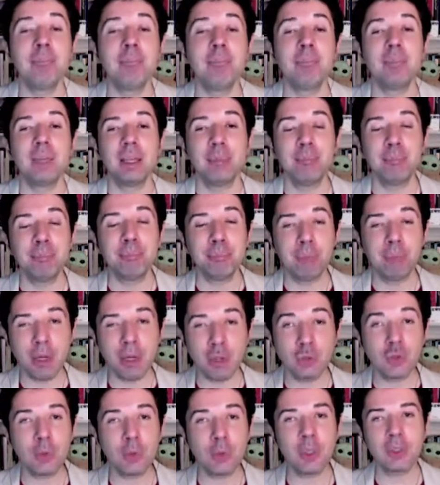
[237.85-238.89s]
pero sobre
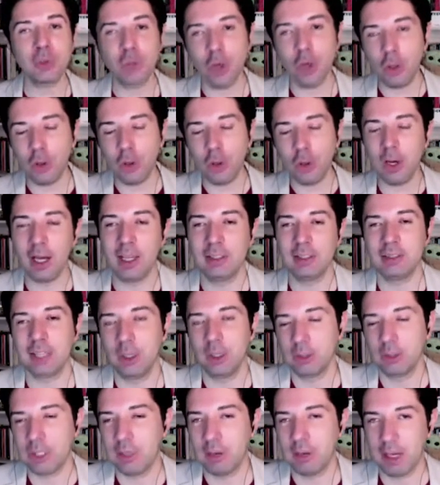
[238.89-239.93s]
todo ha estado
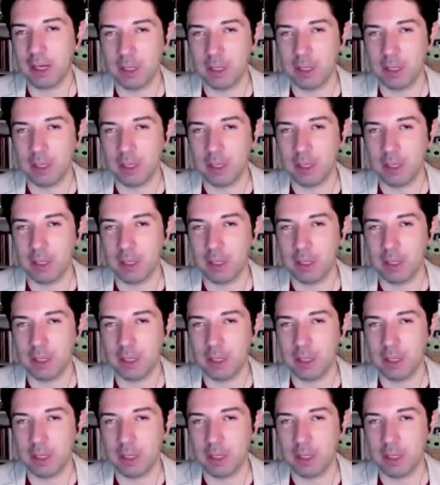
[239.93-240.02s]
trabajando